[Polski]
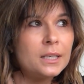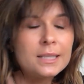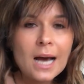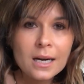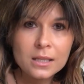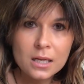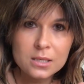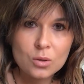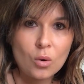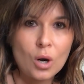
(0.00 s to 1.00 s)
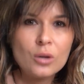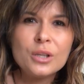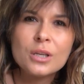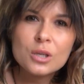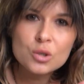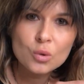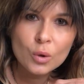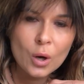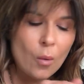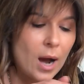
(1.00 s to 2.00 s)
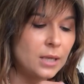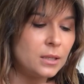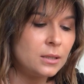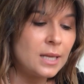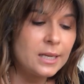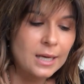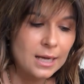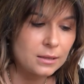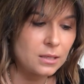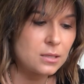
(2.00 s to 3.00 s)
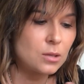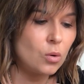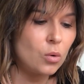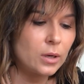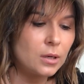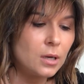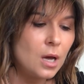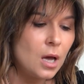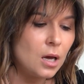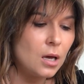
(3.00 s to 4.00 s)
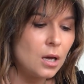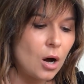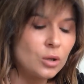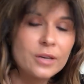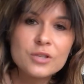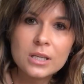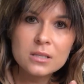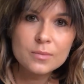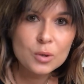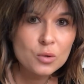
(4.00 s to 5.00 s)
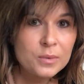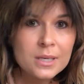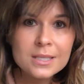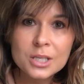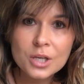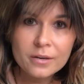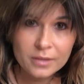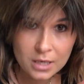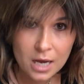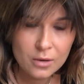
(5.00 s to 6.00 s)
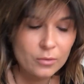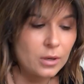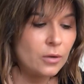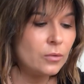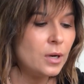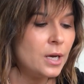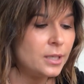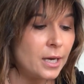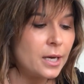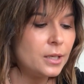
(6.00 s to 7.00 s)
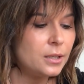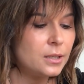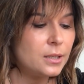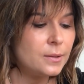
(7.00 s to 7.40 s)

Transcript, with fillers: idealne dla skóry. One nie rysują ani delikatnej skóry, one w żaden sposób nie zaczerwieniają ją, jej